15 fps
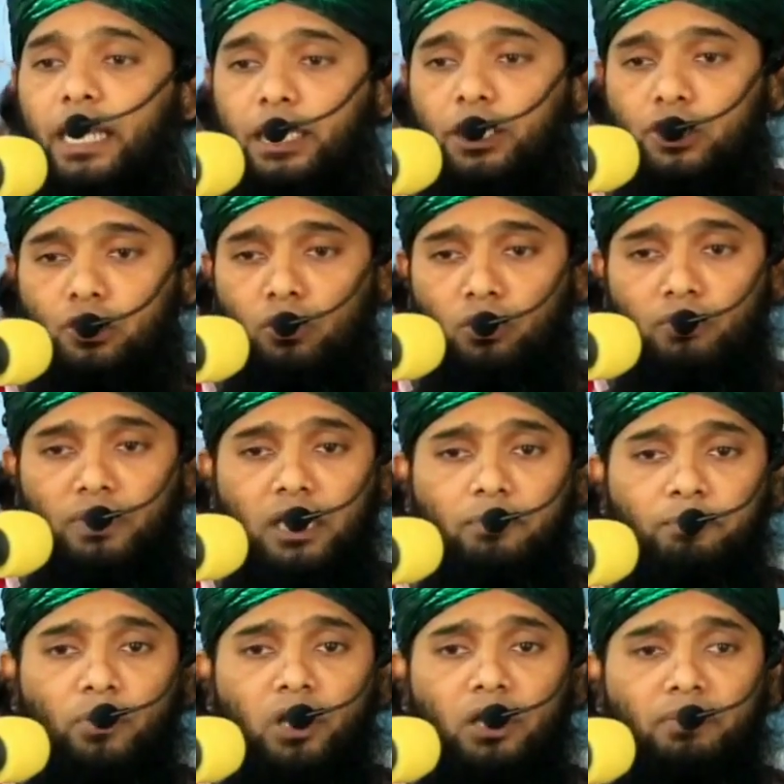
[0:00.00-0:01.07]
এই জুলুমের
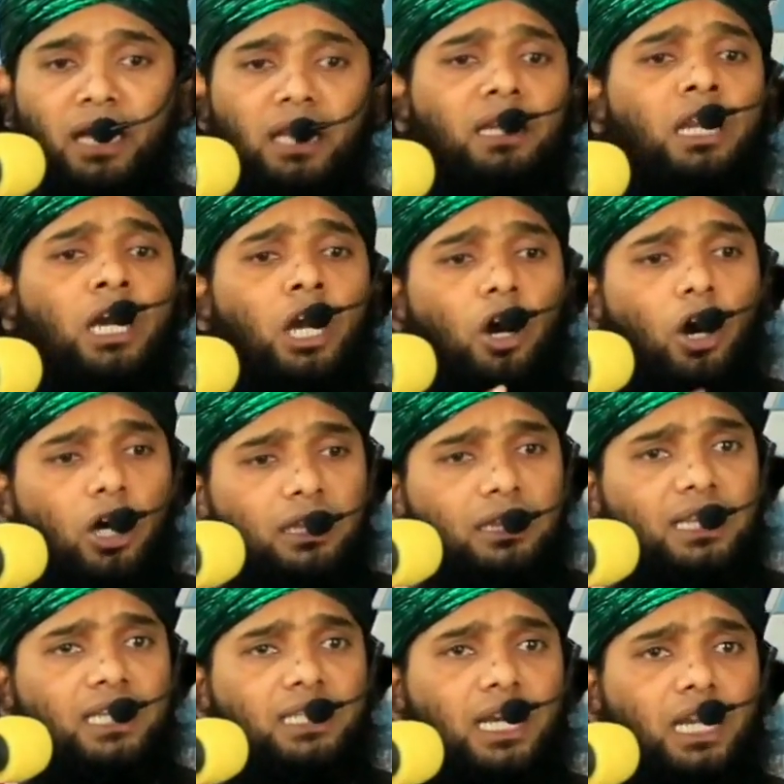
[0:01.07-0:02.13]
পরিমাণ
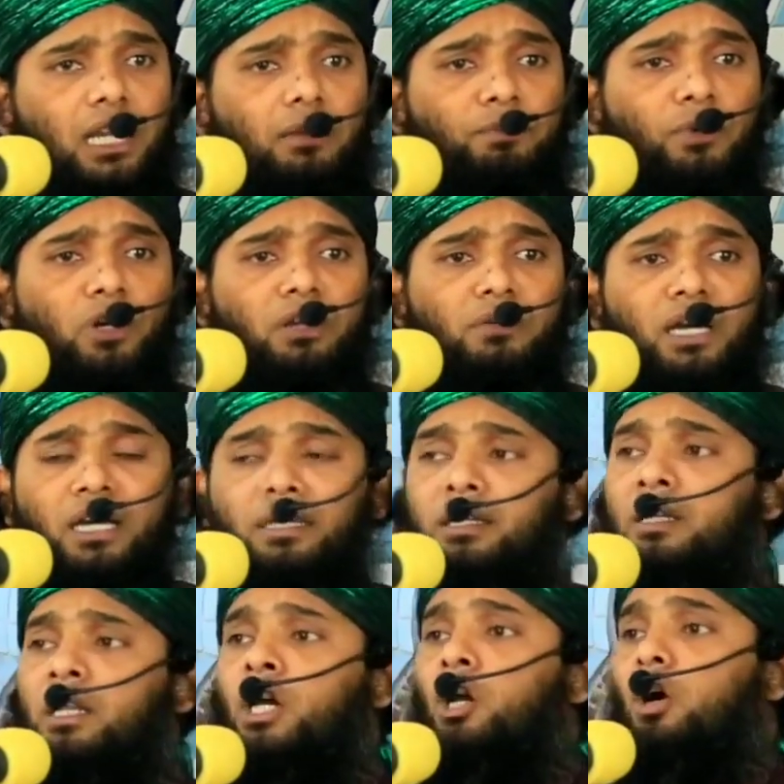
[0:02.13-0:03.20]
অত্যাচারের পরিমাণ
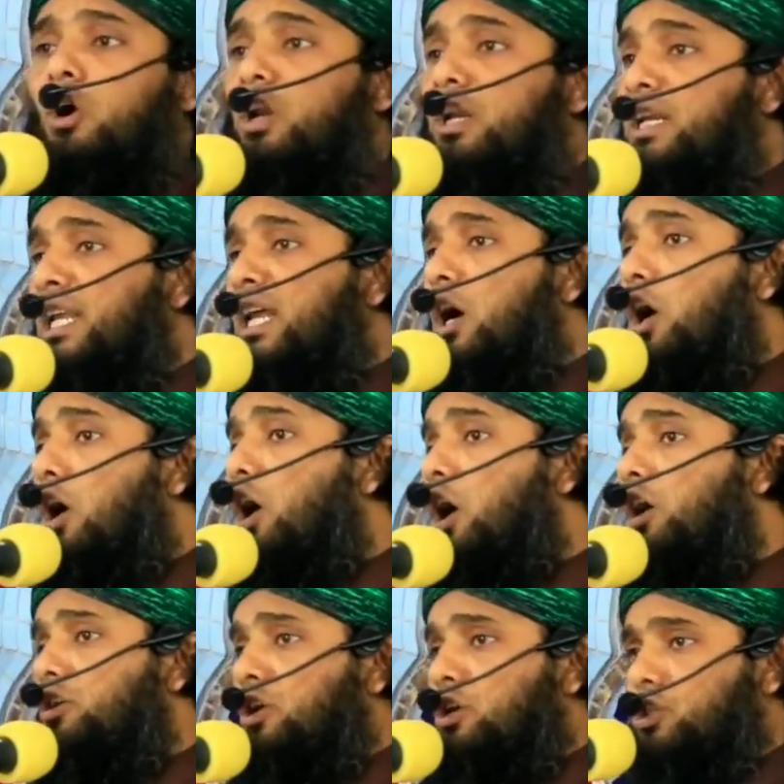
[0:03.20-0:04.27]
অন্যের
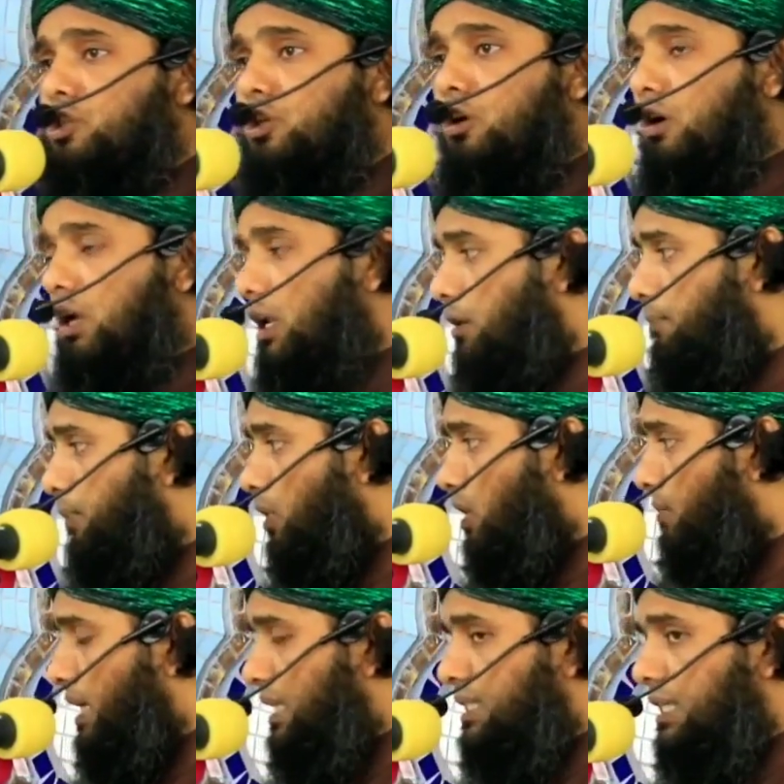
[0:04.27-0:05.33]
হক নষ্ট করার
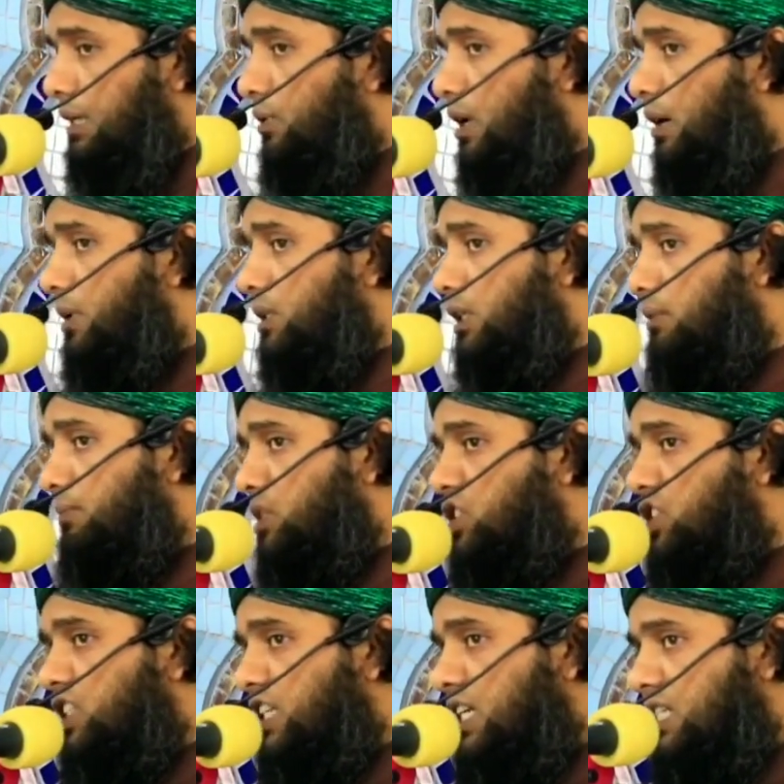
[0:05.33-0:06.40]
পরিমাণ যেমন আমাদের
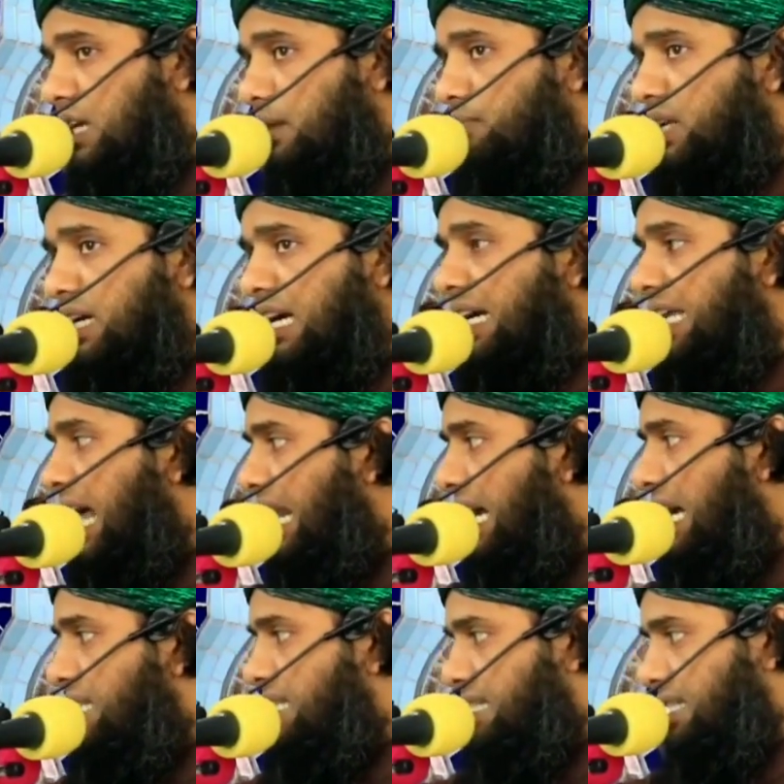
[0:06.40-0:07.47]
মসজিদের সামনে কাঁঠাল
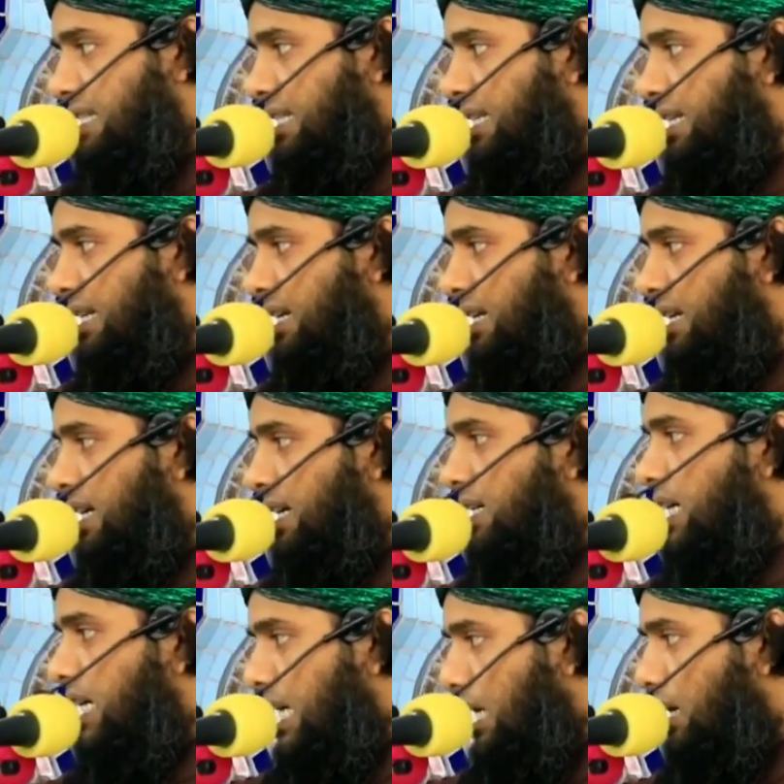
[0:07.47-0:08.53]
গাছ
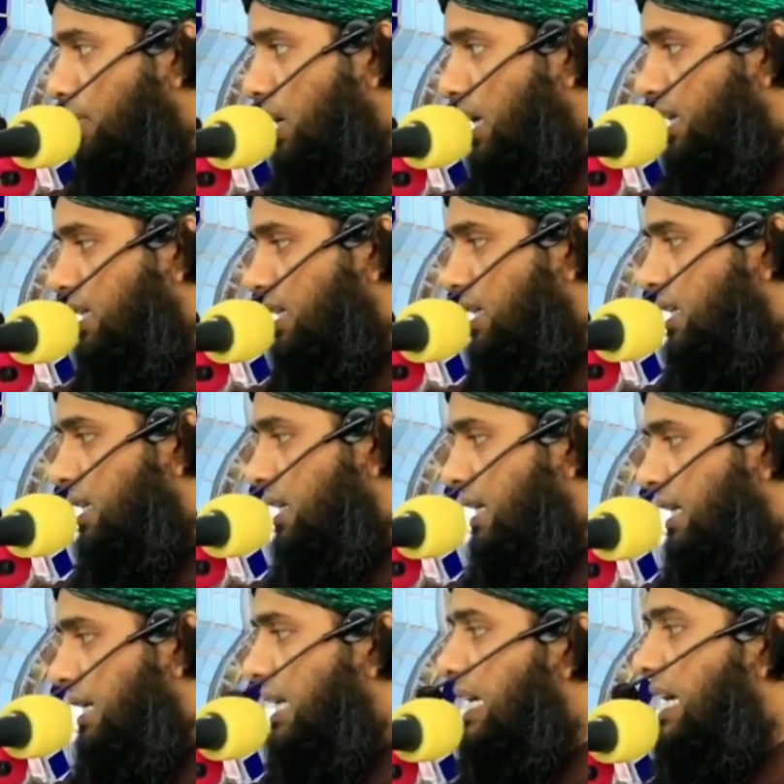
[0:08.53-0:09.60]
ঠিক কিনা বলেন
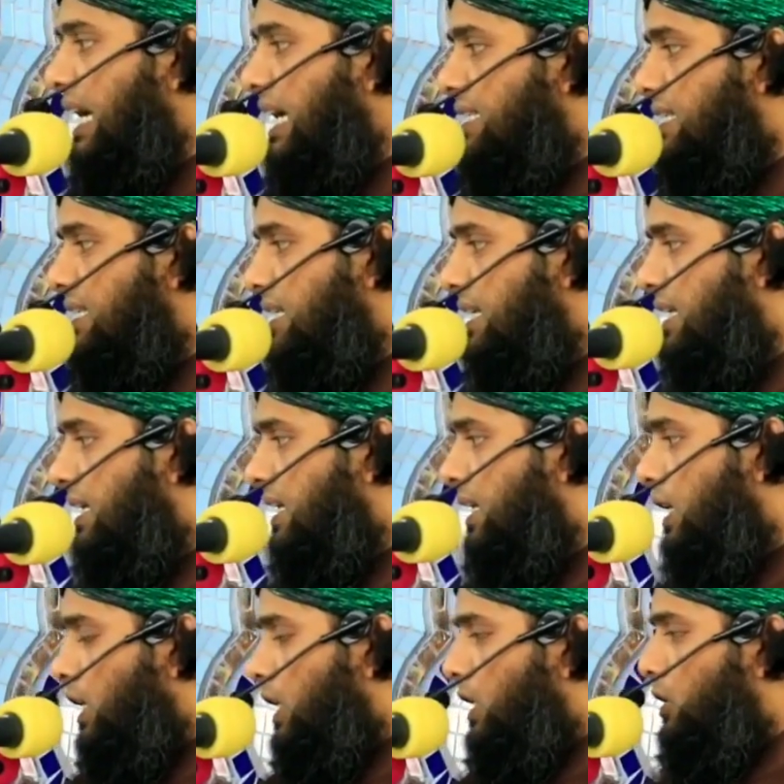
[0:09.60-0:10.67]
কি গাছ
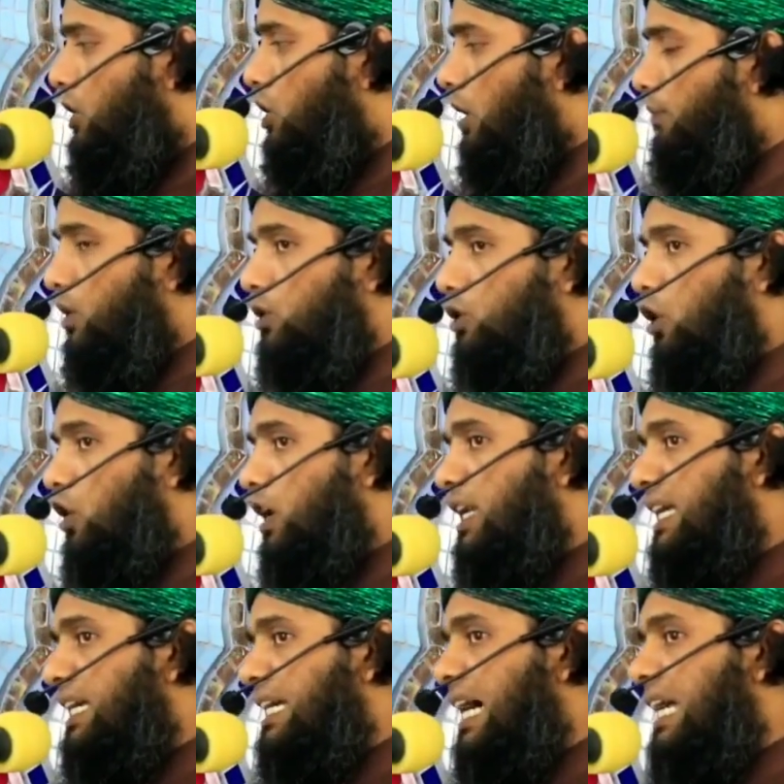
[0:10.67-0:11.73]
যেমন ধরেন
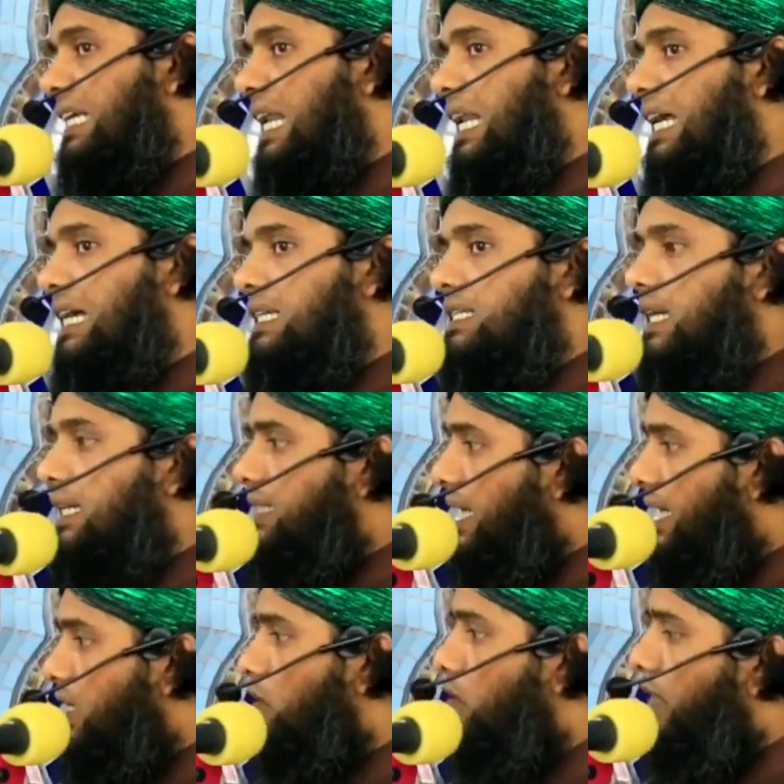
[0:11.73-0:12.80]
এই কাঁঠাল গাছটা
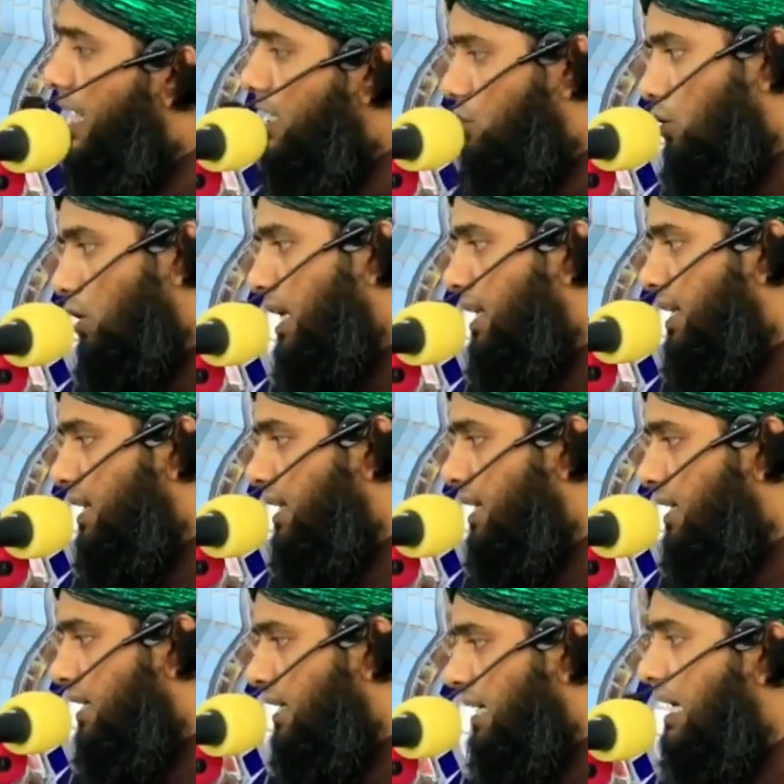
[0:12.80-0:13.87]
যেই কোনো একজনের
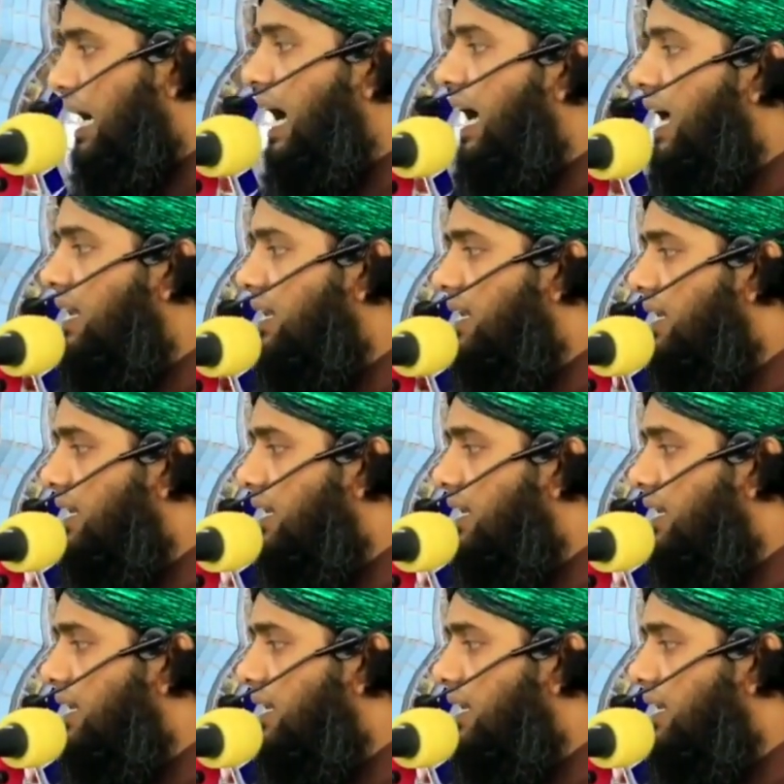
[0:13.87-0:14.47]
কার